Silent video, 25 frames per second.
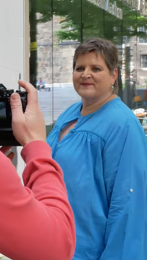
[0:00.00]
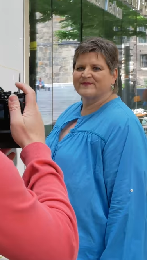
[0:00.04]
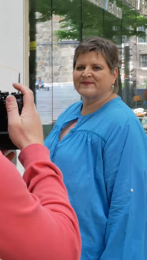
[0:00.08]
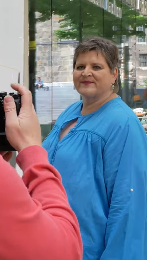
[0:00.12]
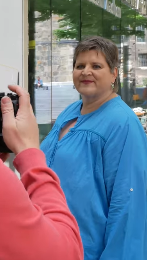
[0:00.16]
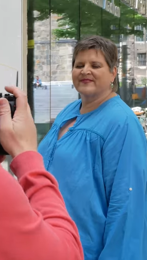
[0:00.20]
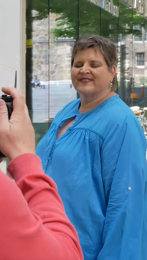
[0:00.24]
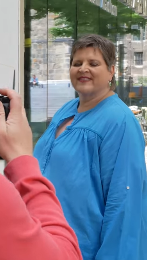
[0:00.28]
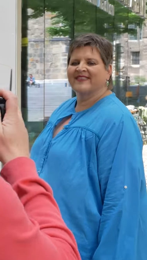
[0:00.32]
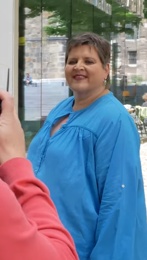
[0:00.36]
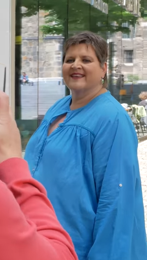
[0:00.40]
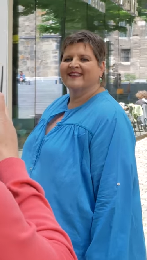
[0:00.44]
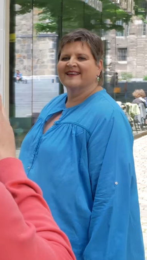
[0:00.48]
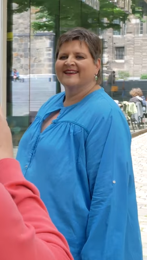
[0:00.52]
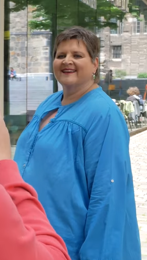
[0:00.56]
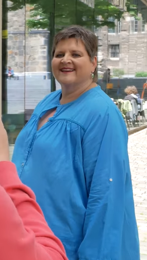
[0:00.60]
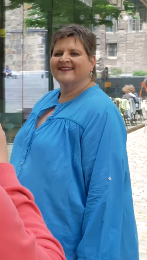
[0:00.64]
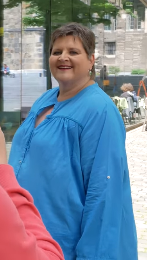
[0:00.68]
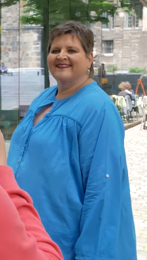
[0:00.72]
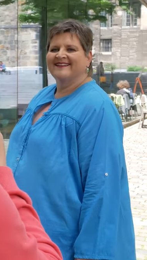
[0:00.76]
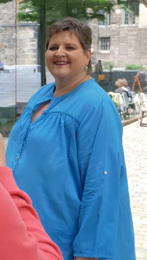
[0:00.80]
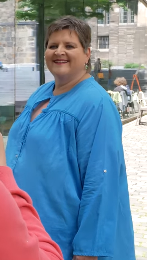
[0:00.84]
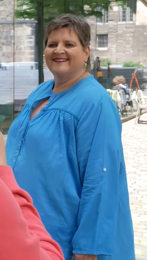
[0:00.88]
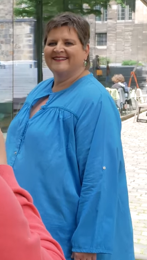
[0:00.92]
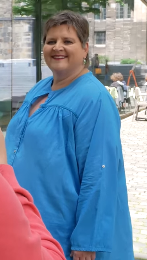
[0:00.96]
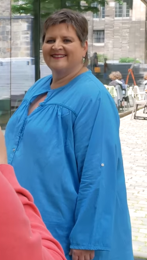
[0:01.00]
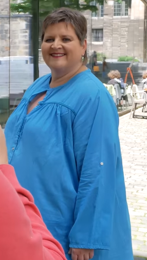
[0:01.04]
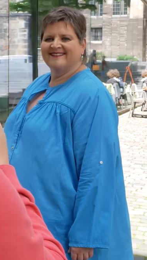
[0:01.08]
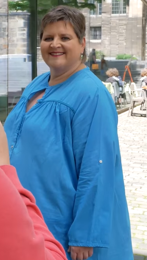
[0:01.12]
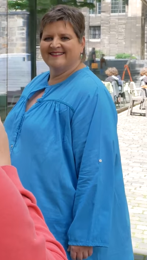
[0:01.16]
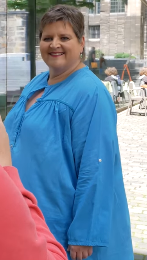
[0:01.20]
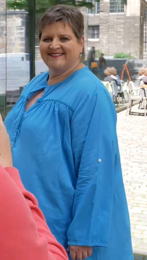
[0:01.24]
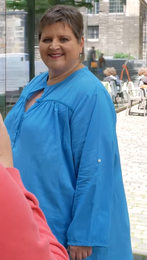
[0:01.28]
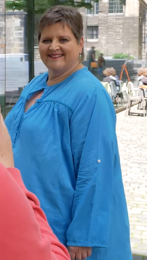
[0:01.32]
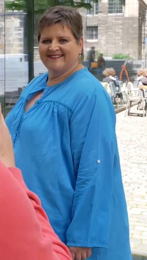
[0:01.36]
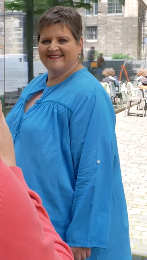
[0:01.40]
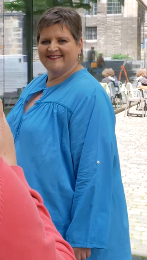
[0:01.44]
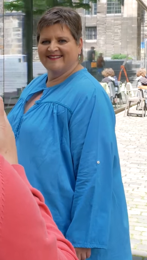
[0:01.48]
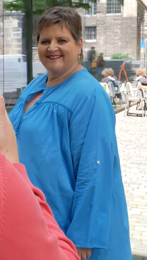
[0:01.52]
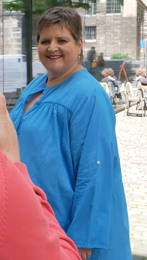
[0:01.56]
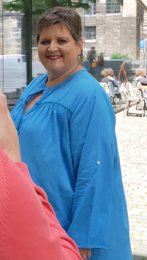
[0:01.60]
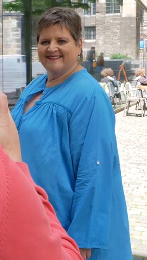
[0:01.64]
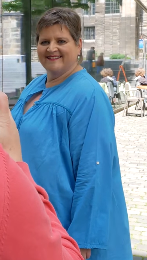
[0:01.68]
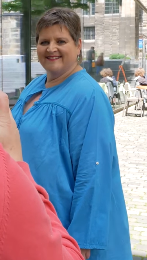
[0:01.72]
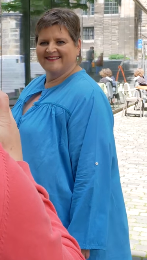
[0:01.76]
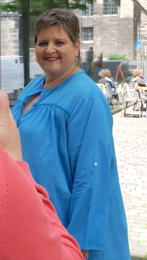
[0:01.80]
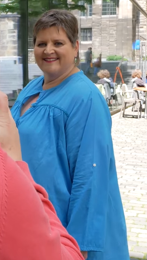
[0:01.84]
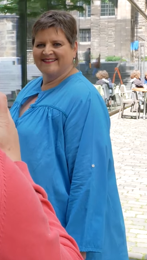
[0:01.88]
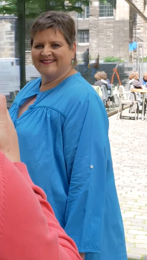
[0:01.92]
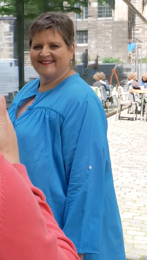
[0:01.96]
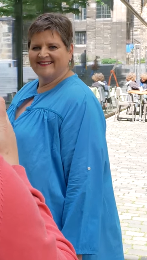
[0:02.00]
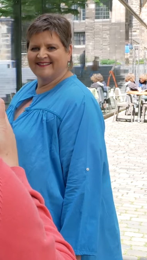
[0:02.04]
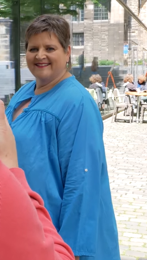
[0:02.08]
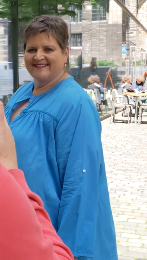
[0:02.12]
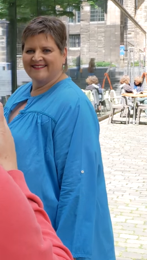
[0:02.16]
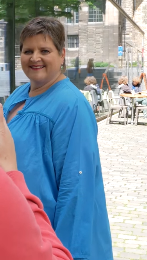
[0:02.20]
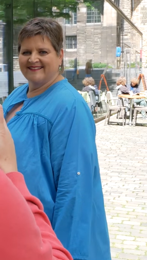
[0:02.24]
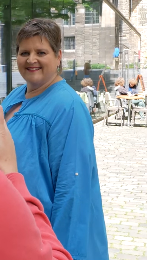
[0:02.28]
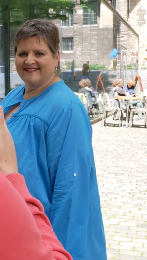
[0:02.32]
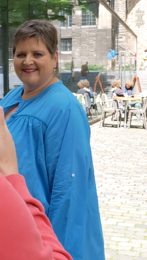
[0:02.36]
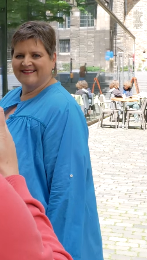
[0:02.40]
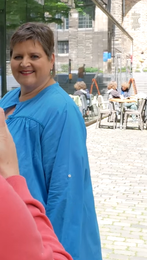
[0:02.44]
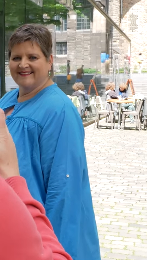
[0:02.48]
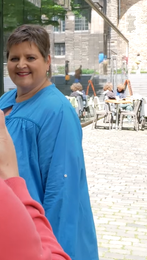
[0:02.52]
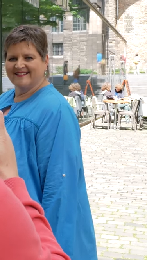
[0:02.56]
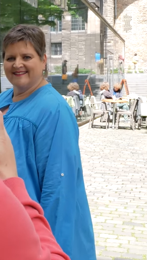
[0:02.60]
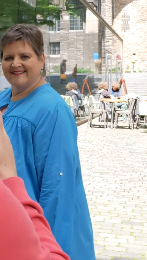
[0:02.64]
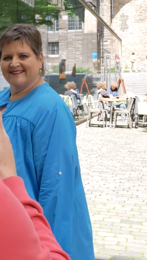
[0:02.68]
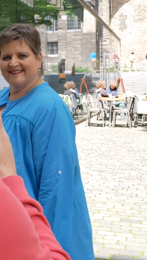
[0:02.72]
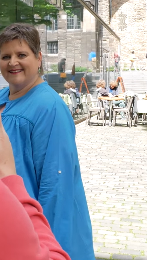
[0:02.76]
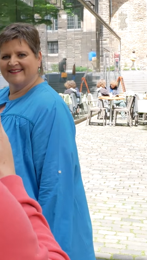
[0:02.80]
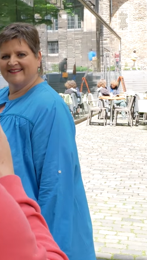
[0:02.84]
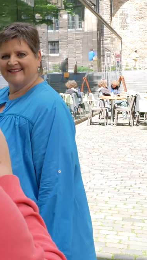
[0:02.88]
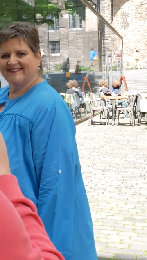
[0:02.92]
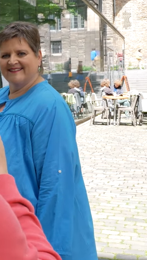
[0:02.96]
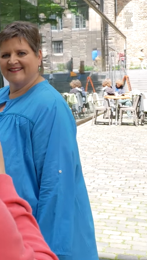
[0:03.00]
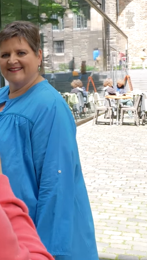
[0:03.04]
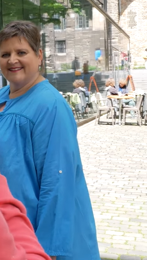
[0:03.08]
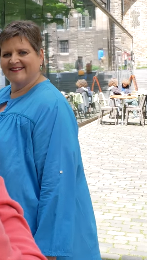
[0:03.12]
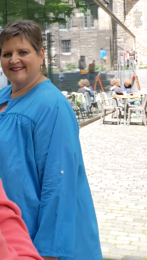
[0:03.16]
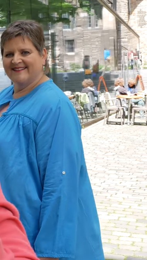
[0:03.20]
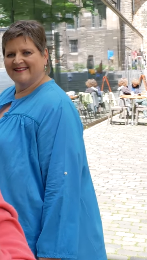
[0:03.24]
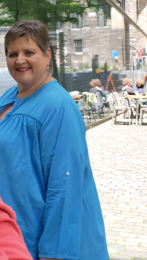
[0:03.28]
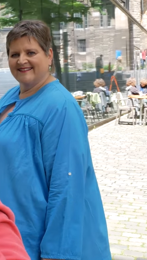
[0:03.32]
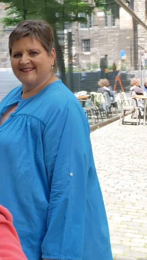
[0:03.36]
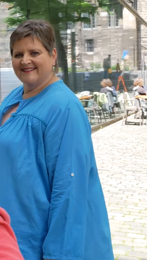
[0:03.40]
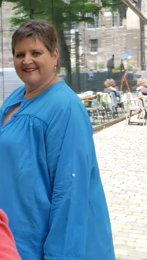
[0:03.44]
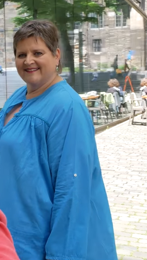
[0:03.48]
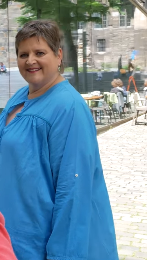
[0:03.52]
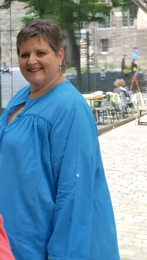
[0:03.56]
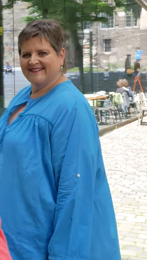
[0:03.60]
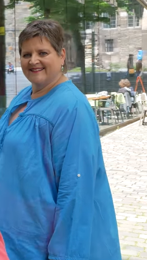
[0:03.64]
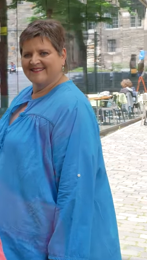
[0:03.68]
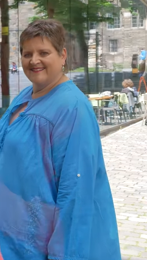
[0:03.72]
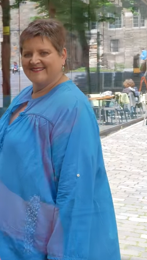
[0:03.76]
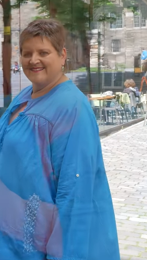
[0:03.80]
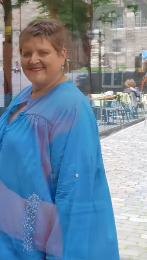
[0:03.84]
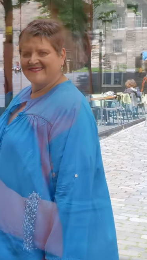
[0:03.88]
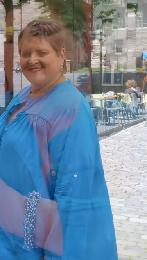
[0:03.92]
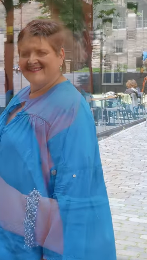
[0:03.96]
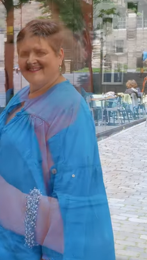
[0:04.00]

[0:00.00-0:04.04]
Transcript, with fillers: Ne? Wir haben jetzt mhm. hier gerade den Move, äh, Ego Move vorgestellt bekommen, so einen People Mover.